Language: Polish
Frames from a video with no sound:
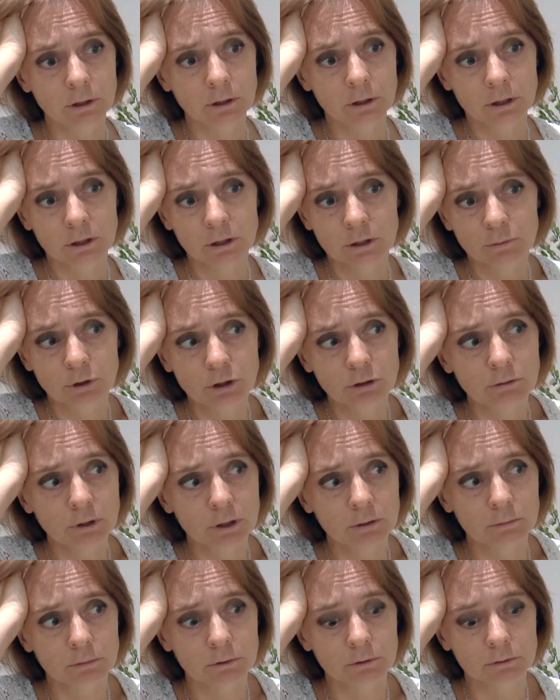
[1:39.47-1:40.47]
i ja nie
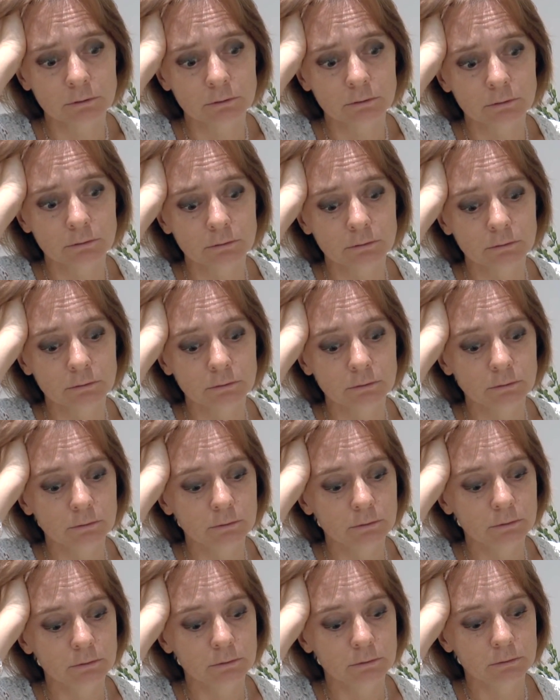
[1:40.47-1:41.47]
mogłam
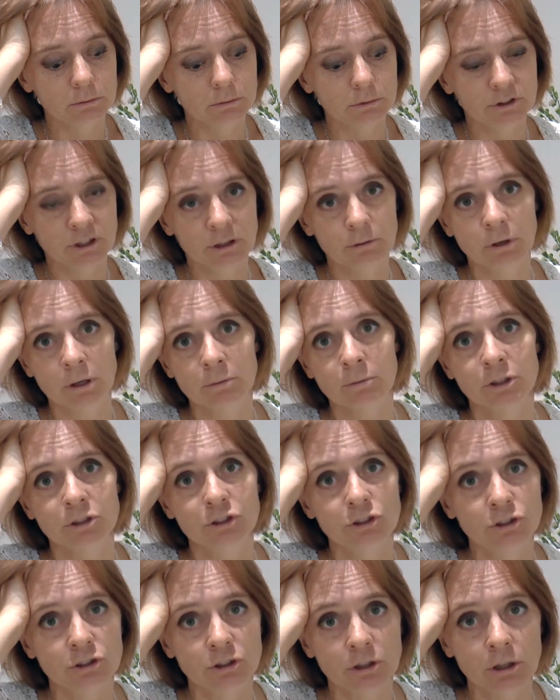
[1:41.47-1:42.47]
załamać
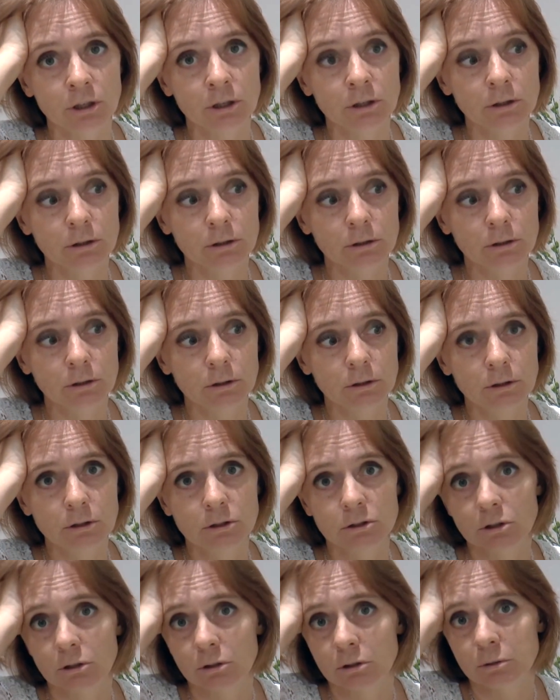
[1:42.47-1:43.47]
się i
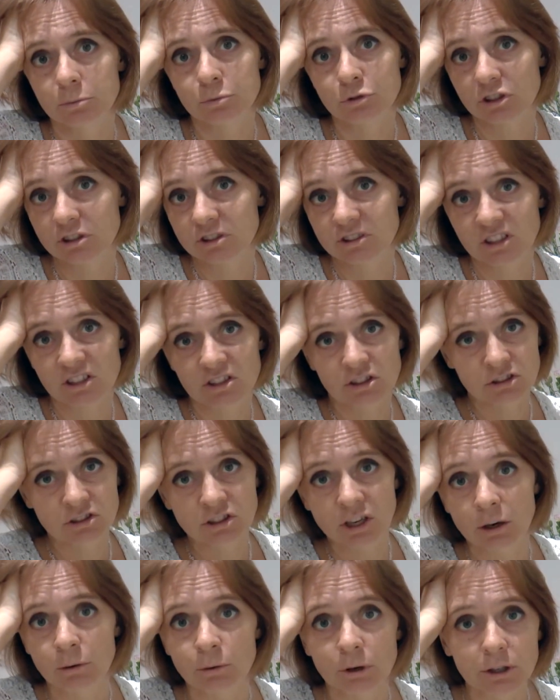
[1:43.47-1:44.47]
co, i przestać
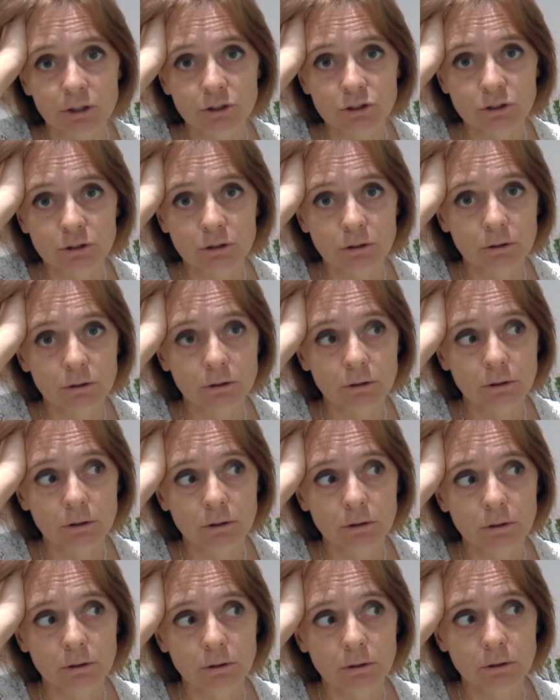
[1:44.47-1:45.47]
działać.
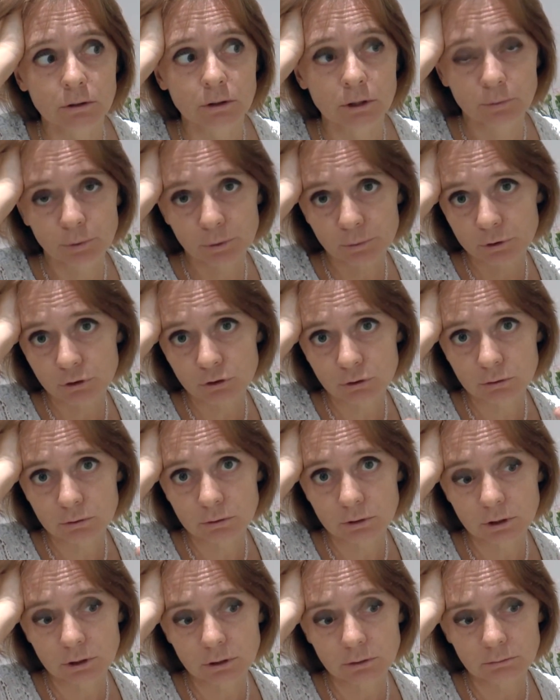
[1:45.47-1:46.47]
Ja po prostu
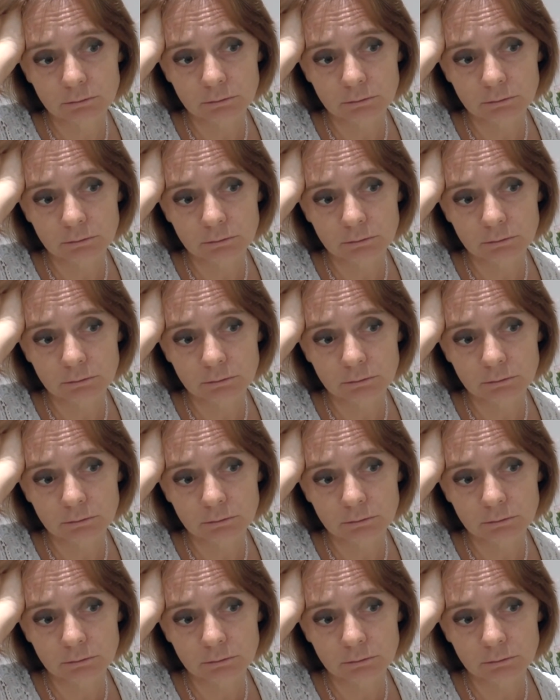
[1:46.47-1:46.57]
je